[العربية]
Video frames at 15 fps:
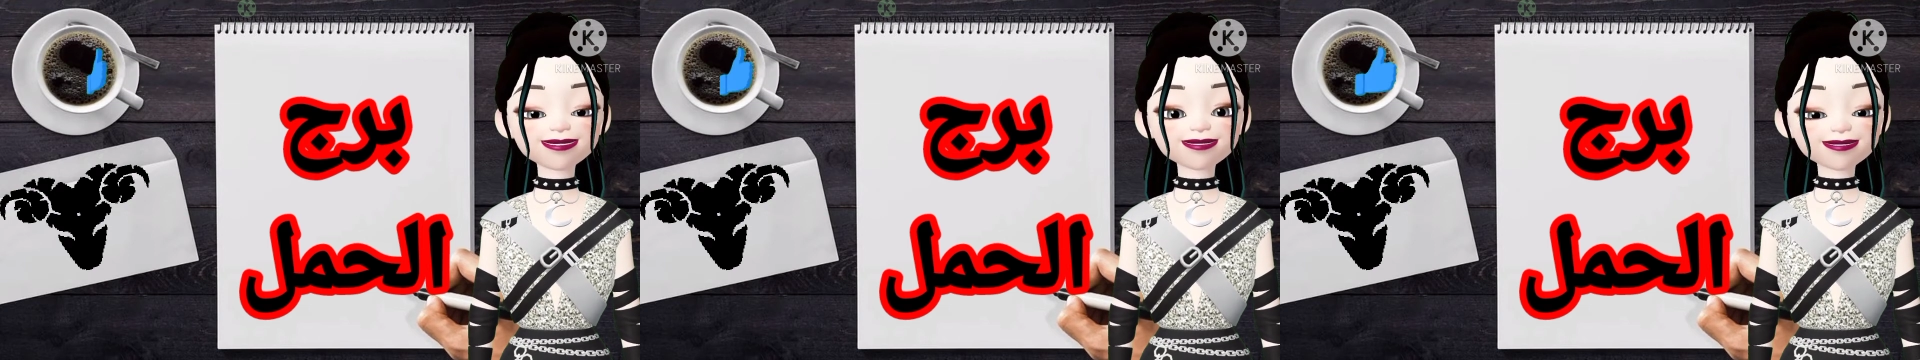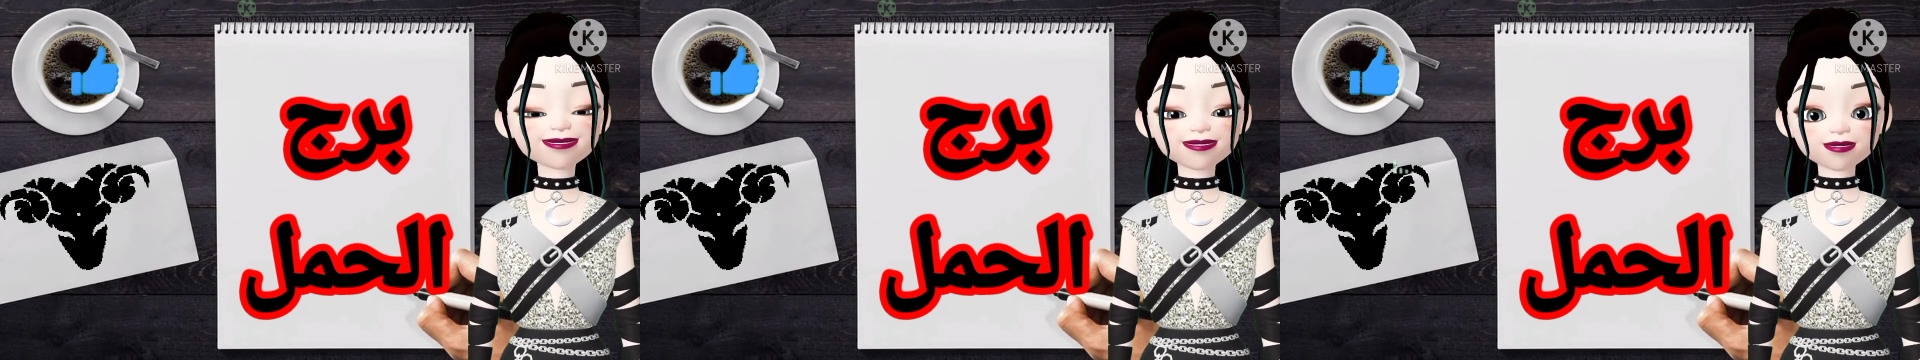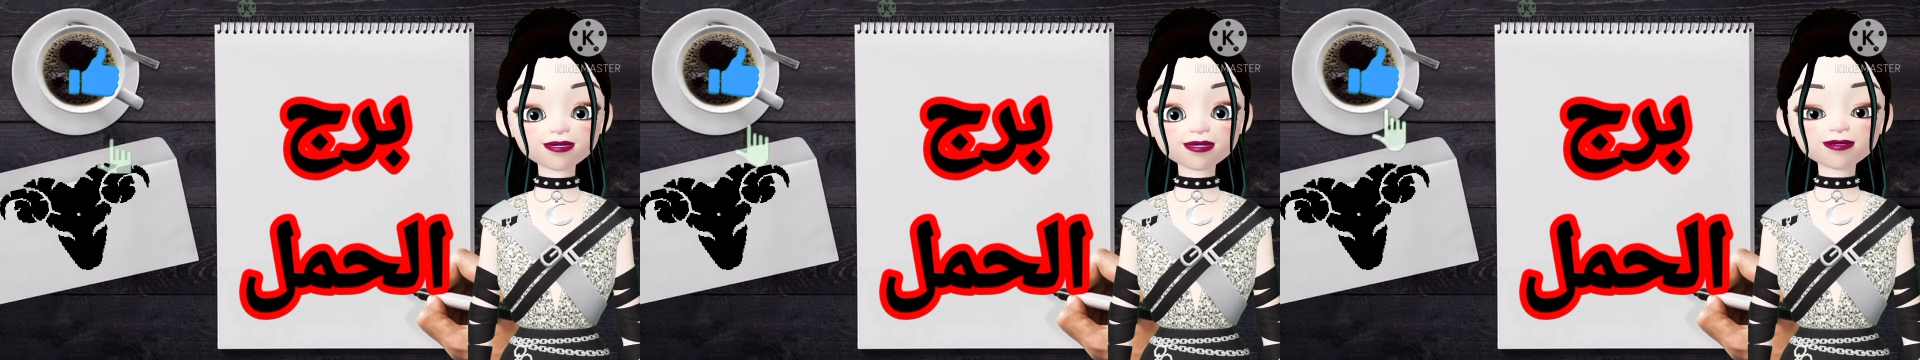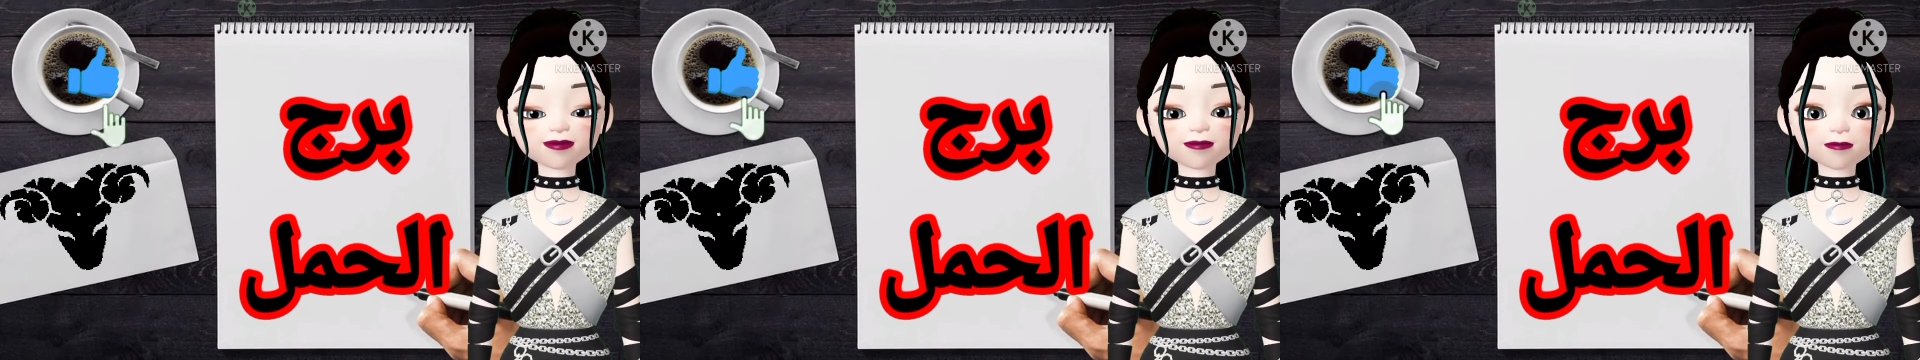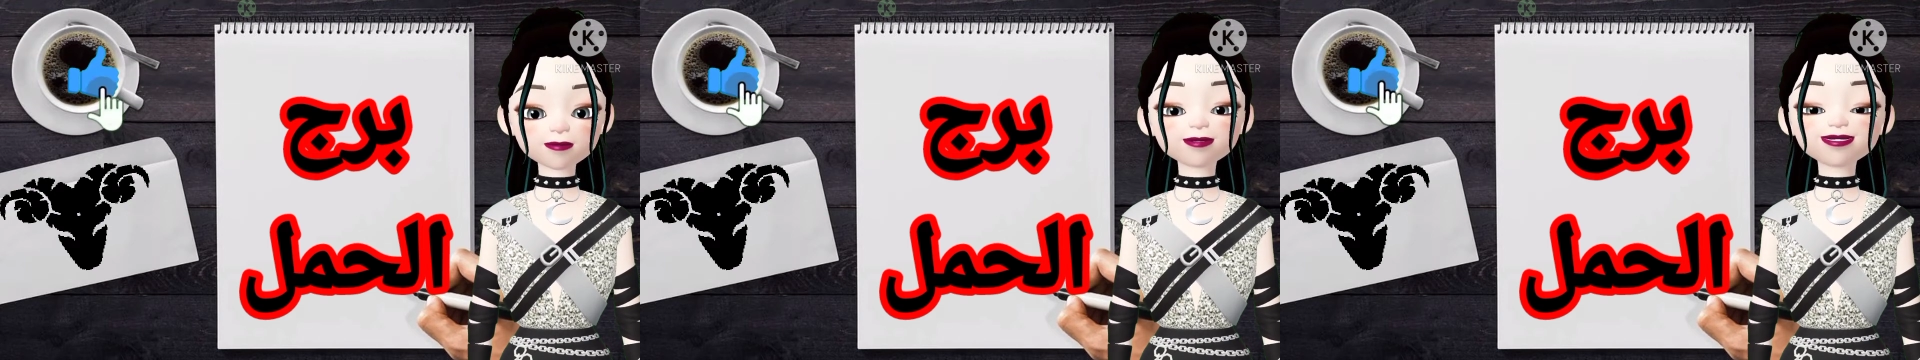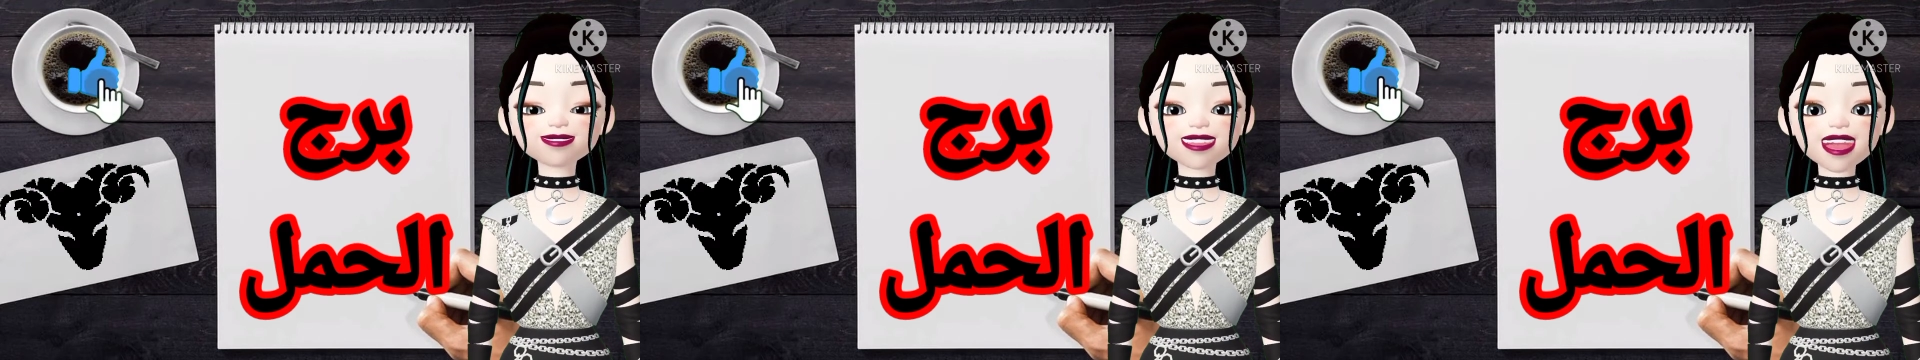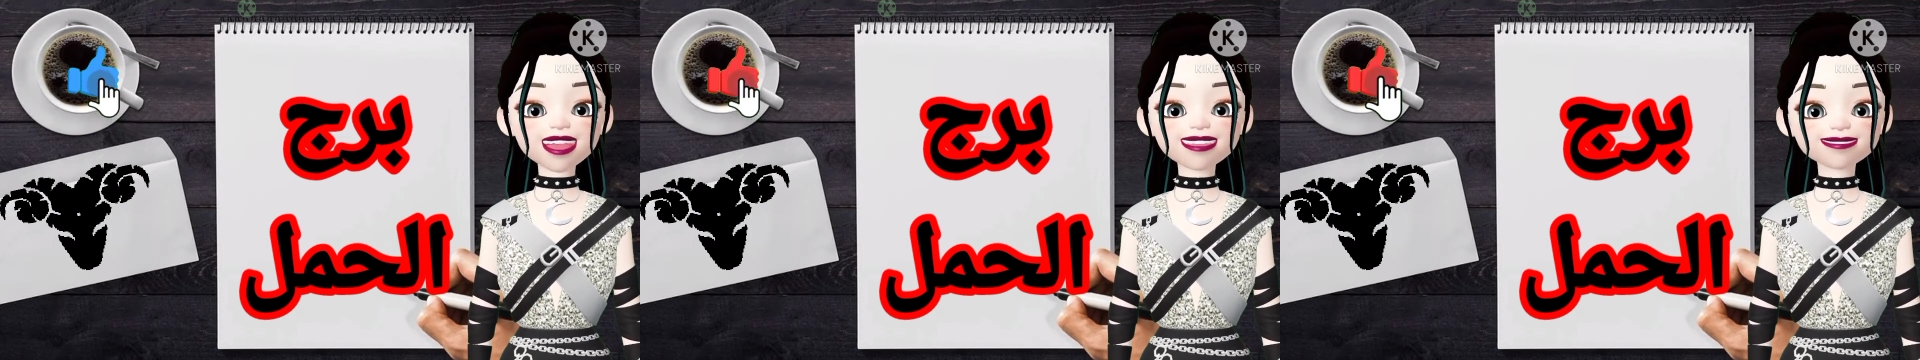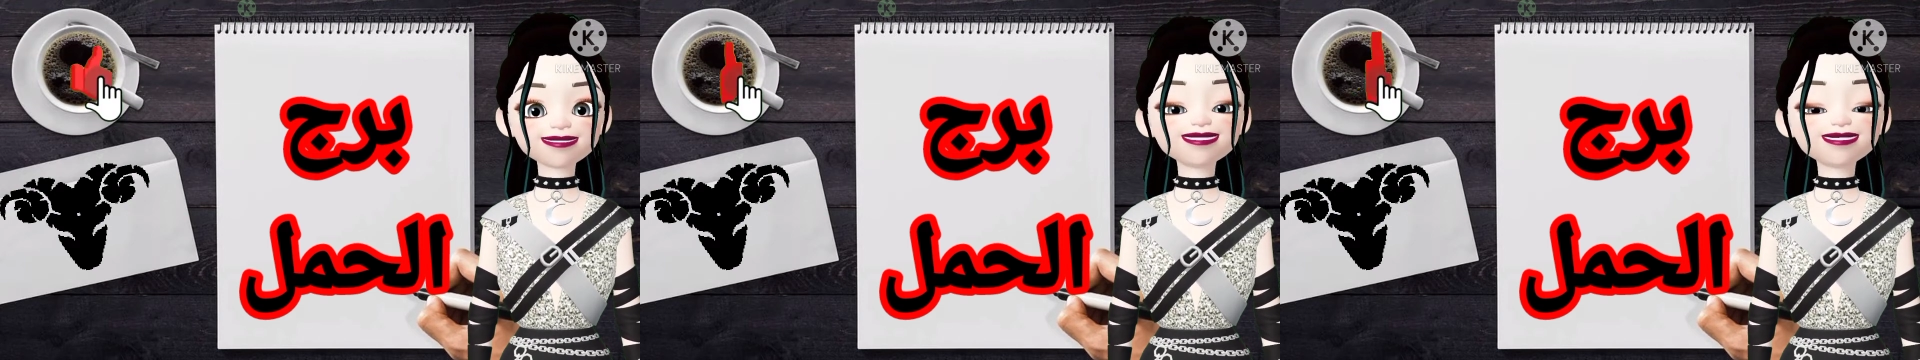16 فبراير
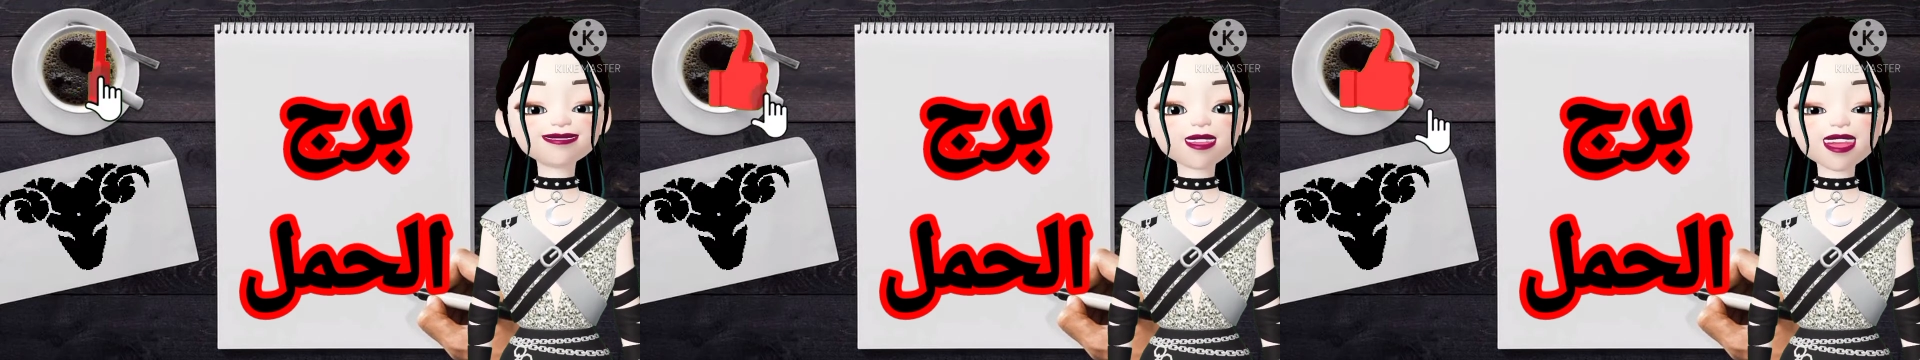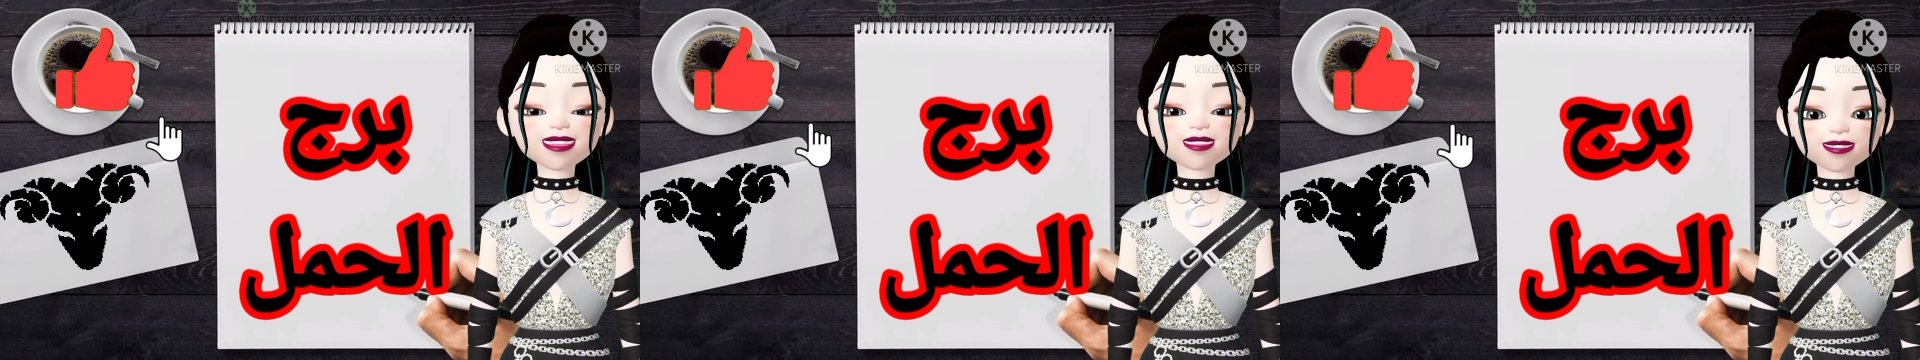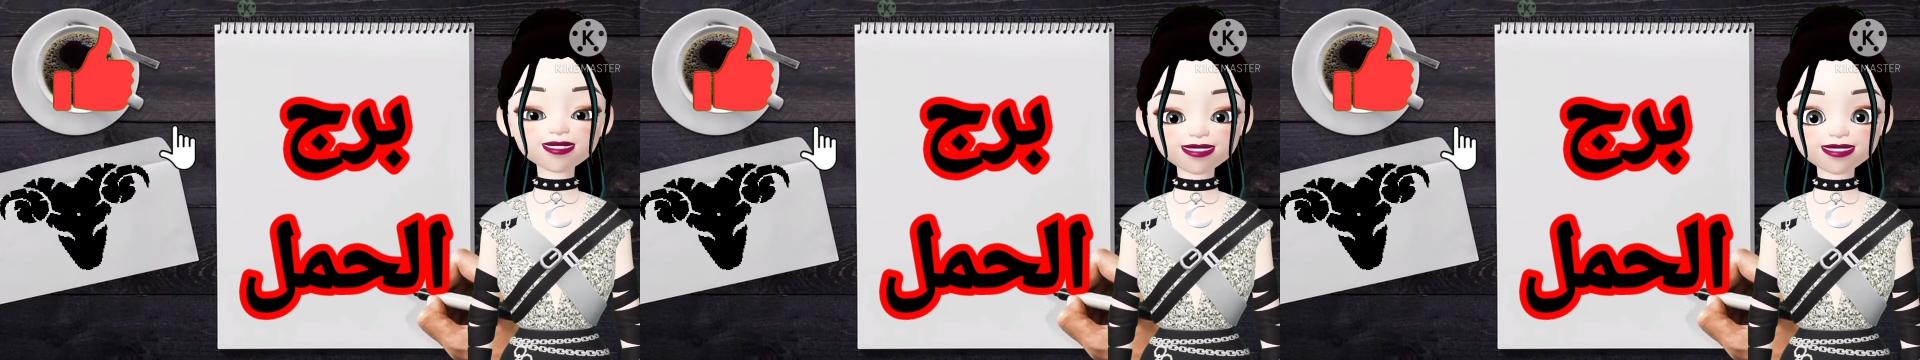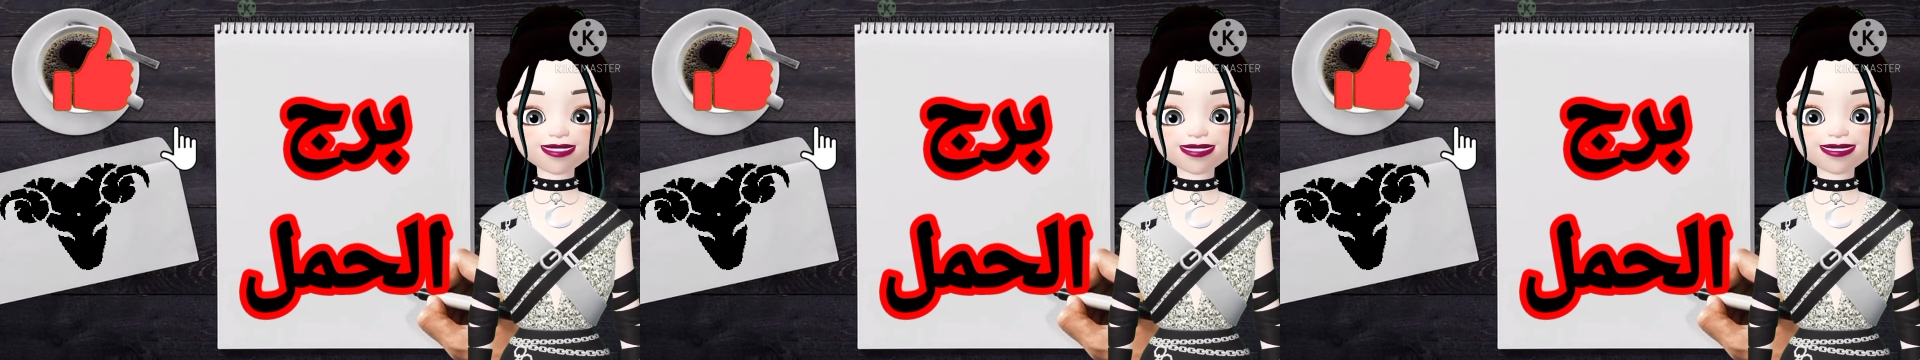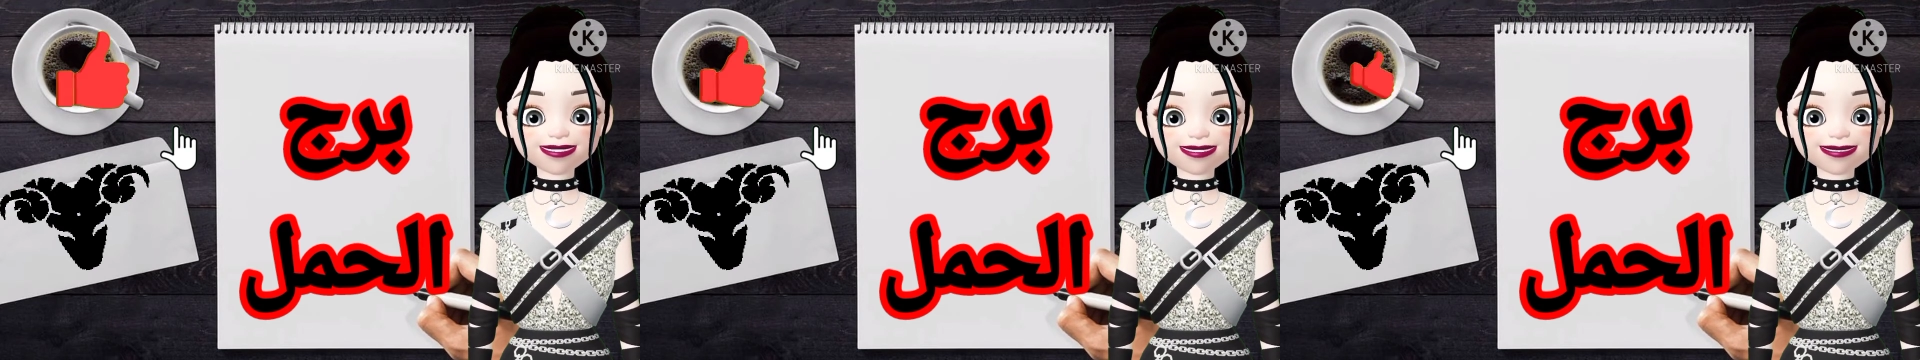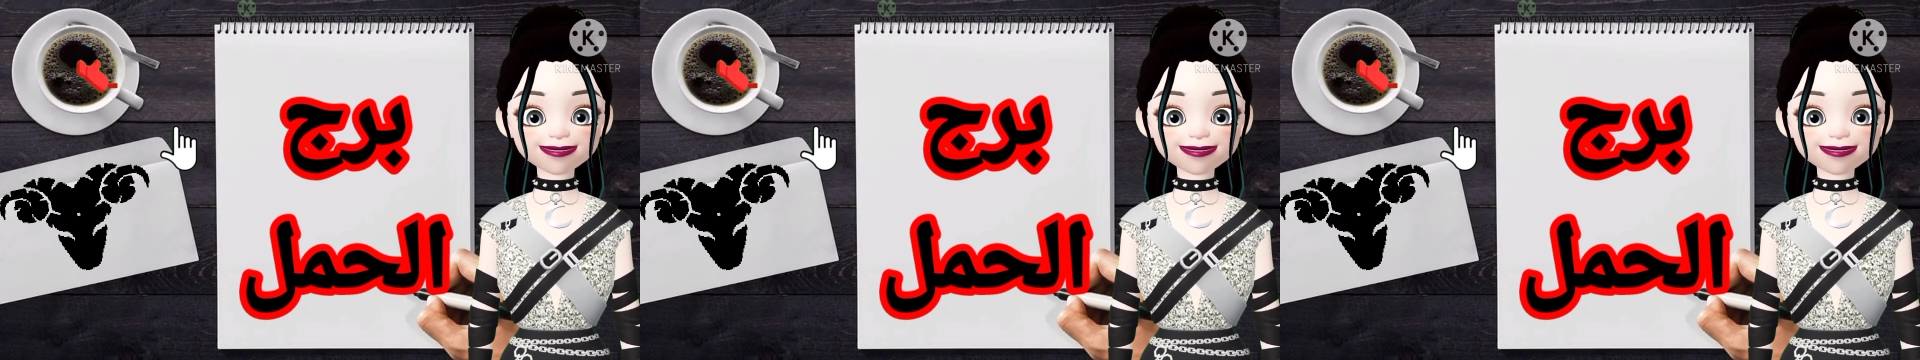2021